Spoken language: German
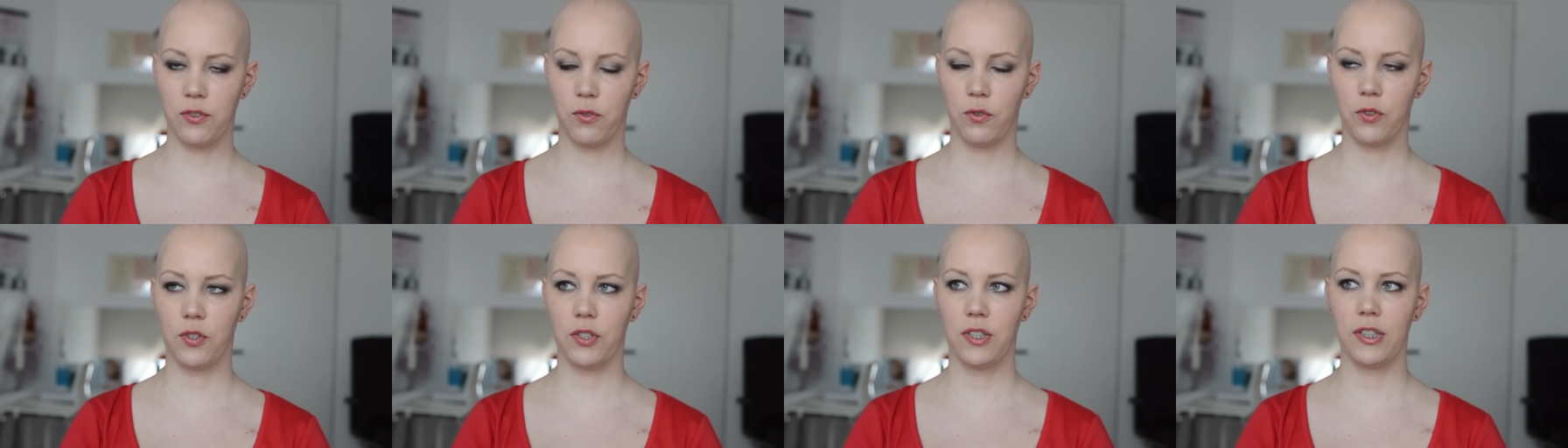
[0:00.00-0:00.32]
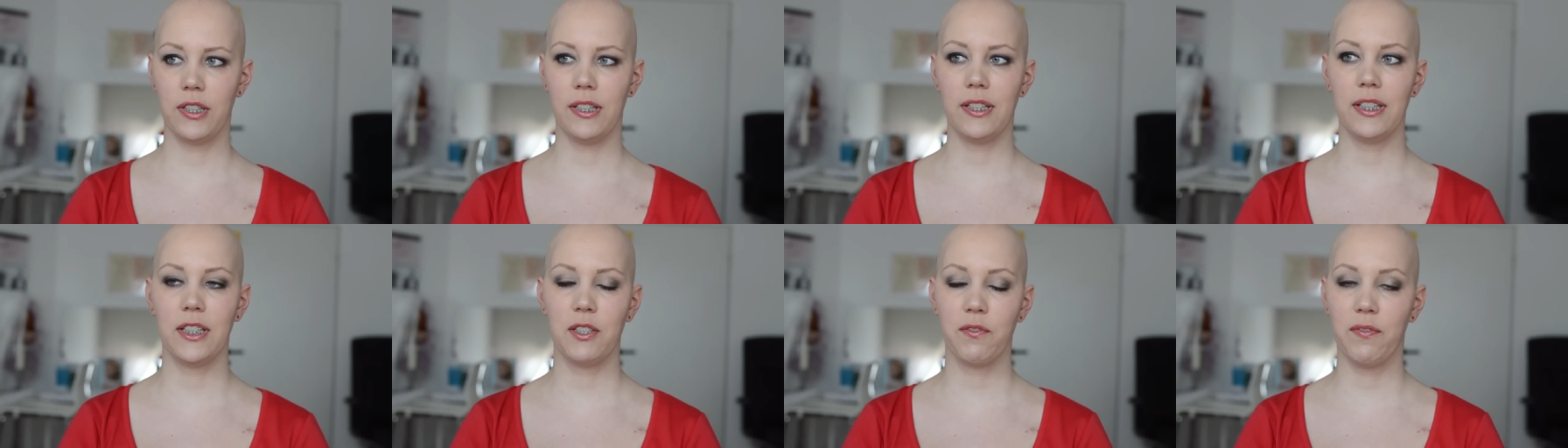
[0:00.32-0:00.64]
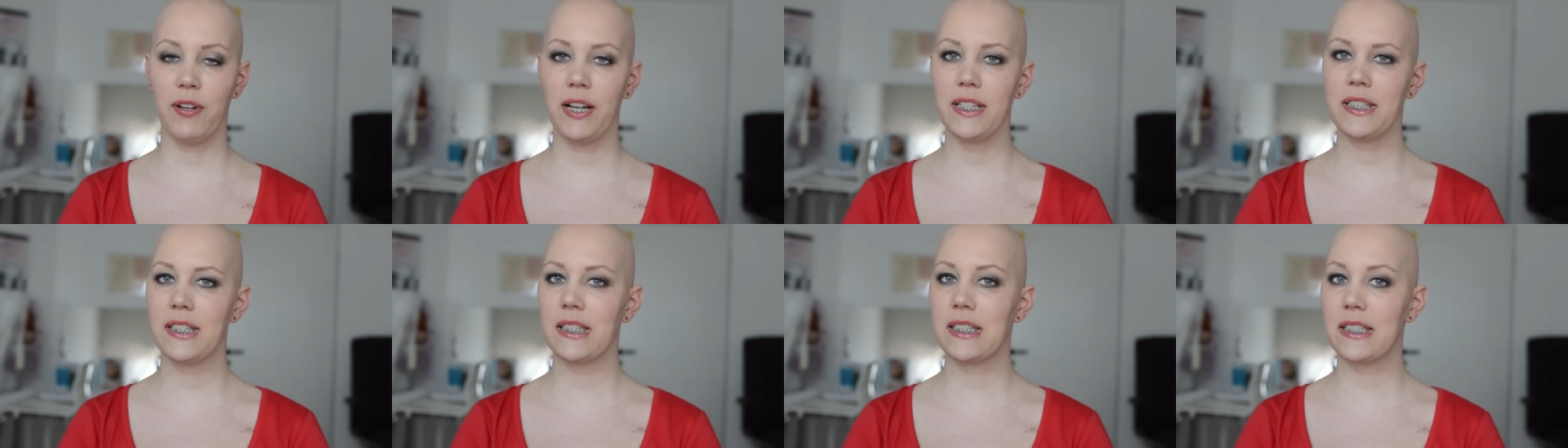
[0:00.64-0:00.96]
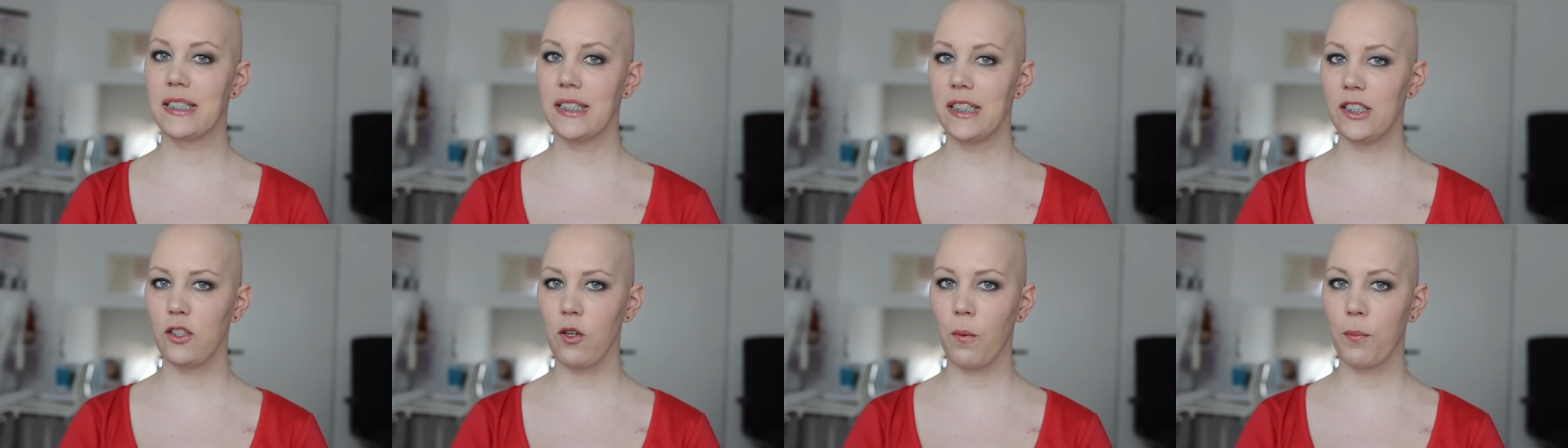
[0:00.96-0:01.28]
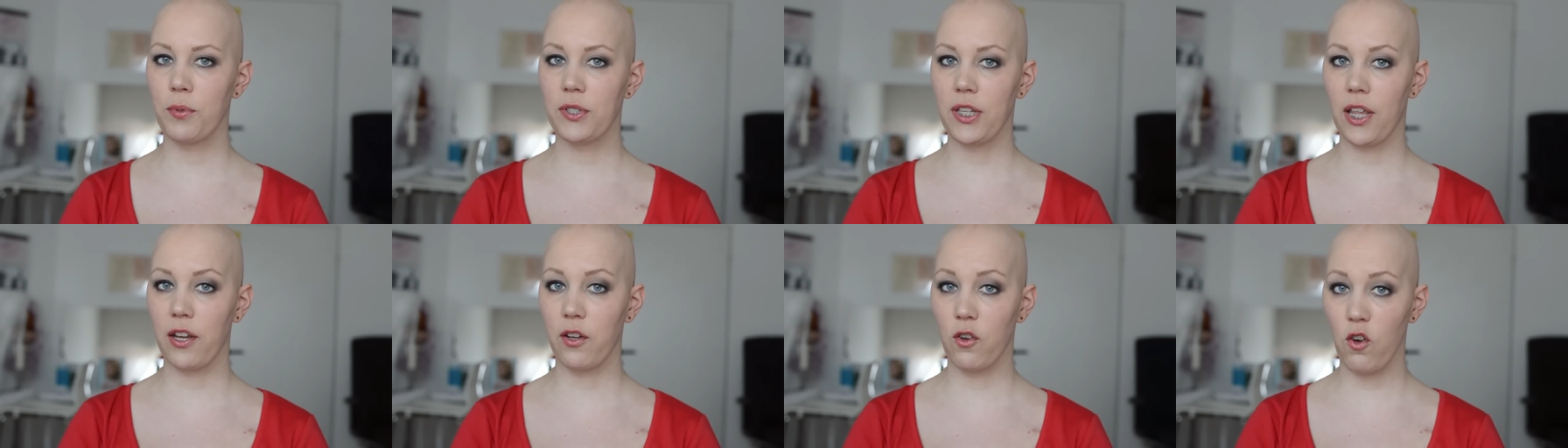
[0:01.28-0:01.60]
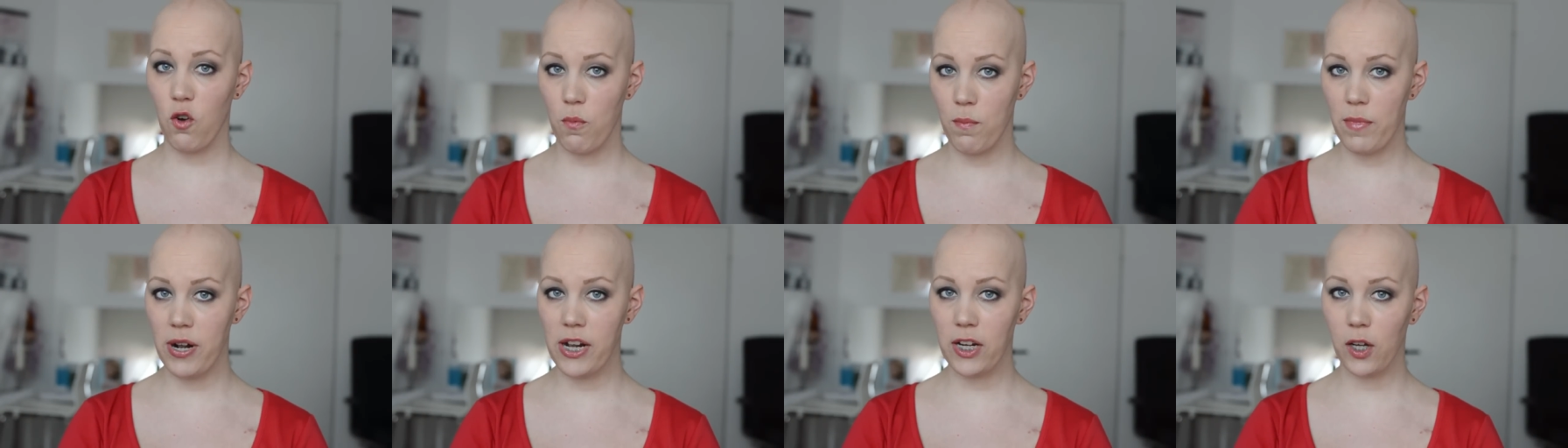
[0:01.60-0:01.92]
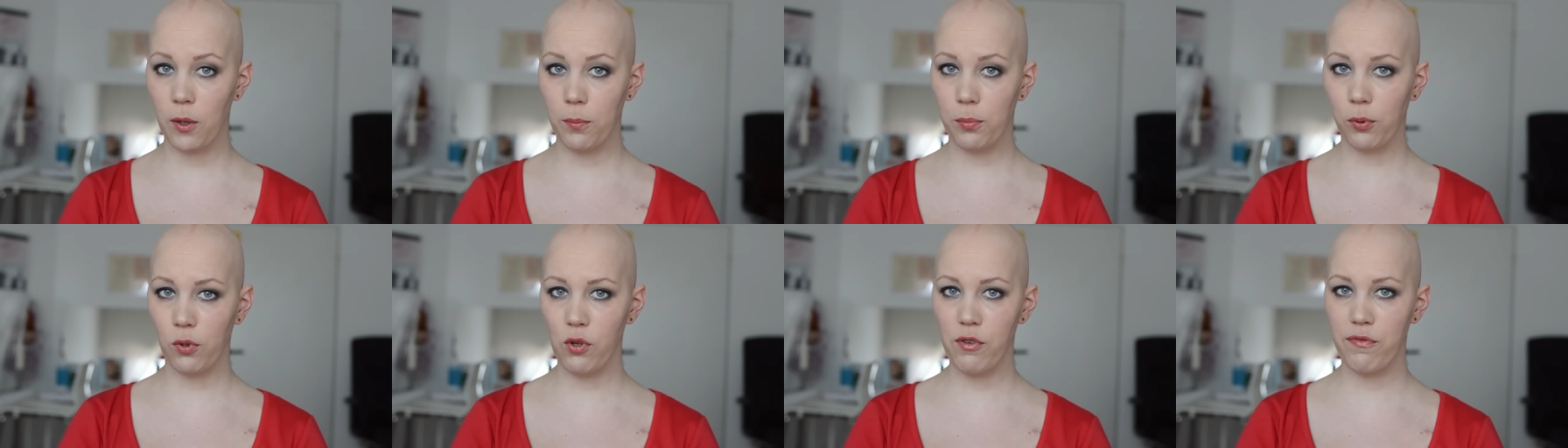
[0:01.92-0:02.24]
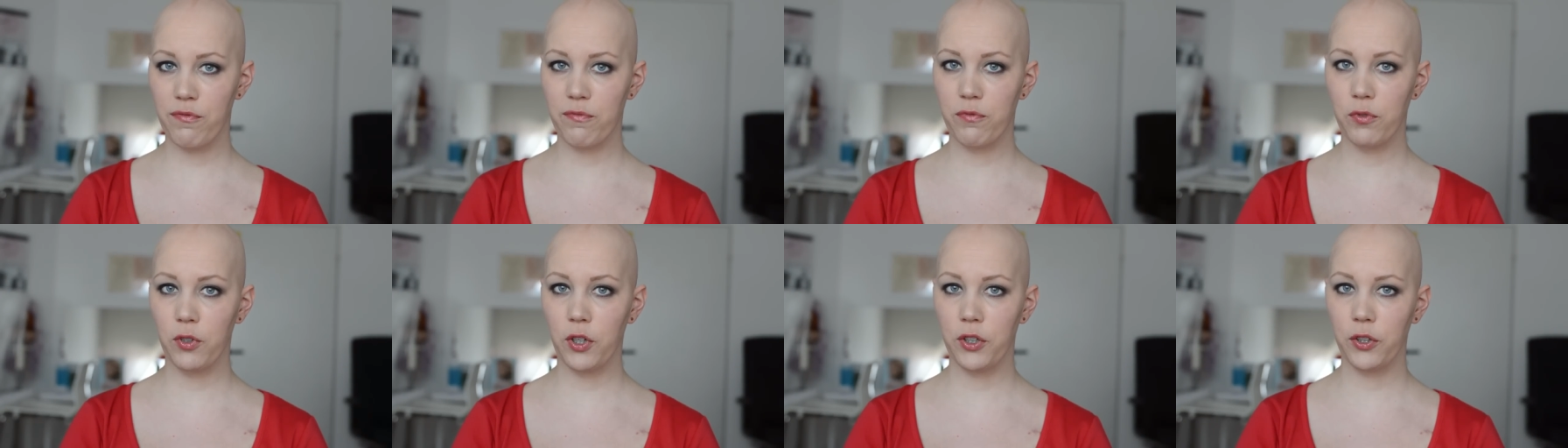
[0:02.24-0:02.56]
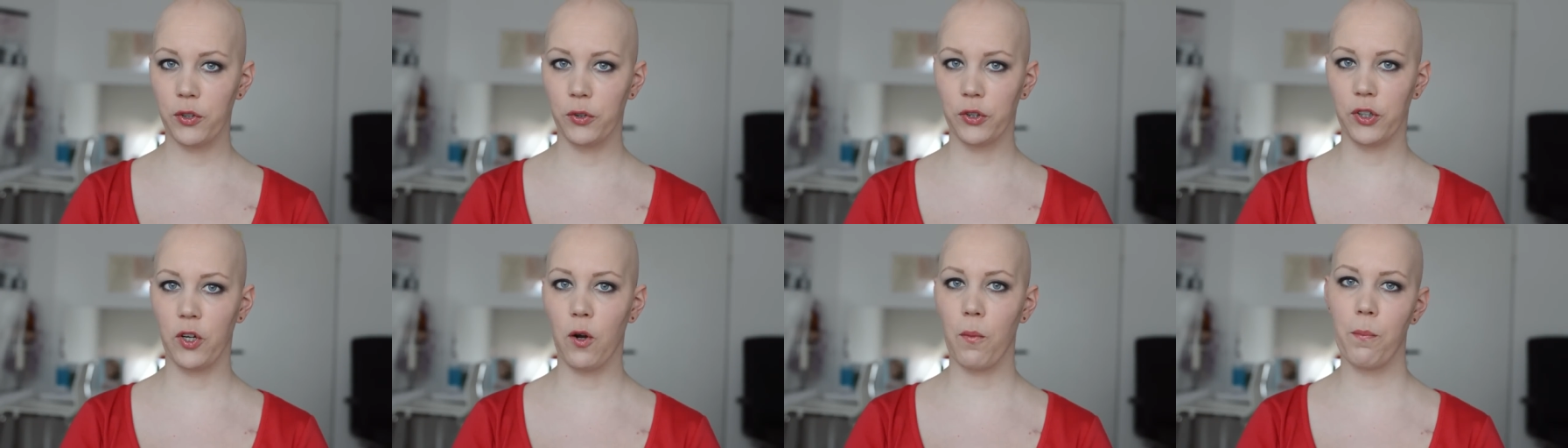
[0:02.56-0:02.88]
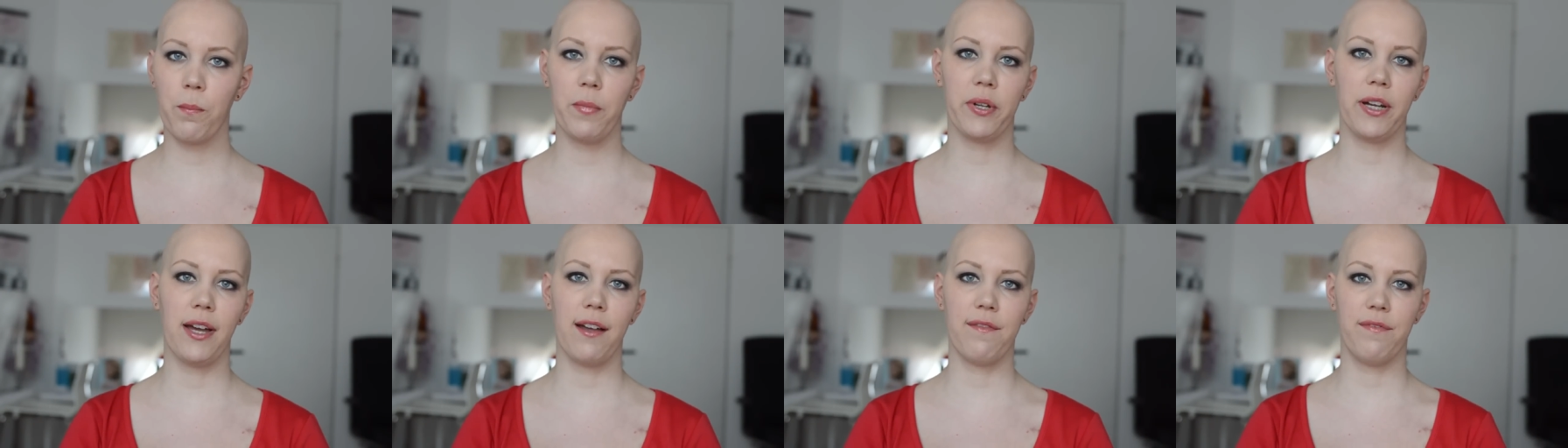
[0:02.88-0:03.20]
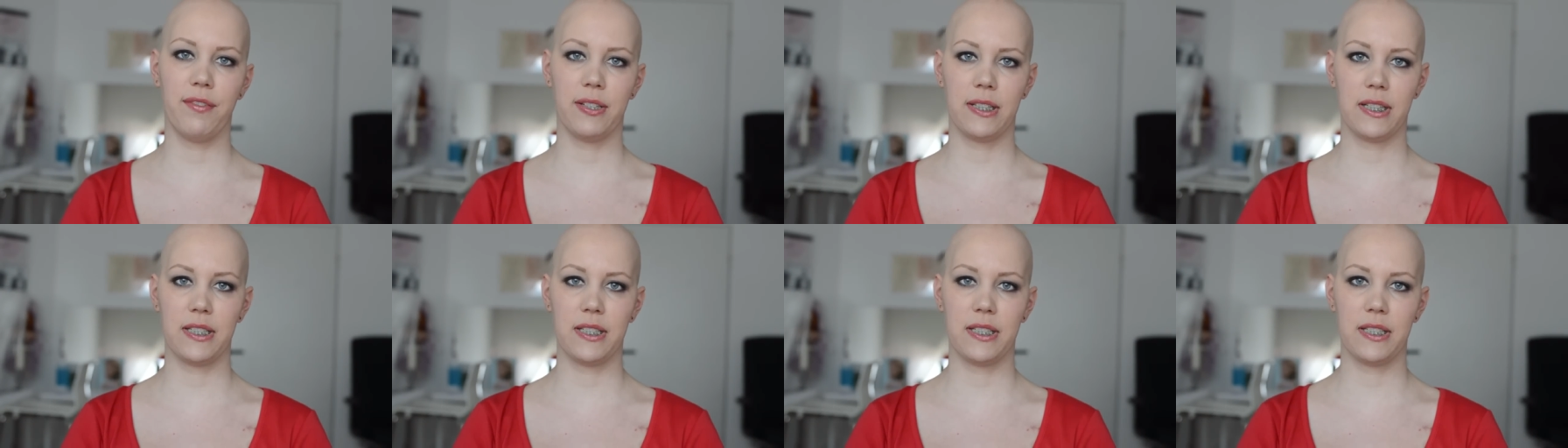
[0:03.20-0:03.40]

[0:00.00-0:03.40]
Und ich weiß jetzt nicht, ob es dann nochmal geprüft wurde oder ob man einfach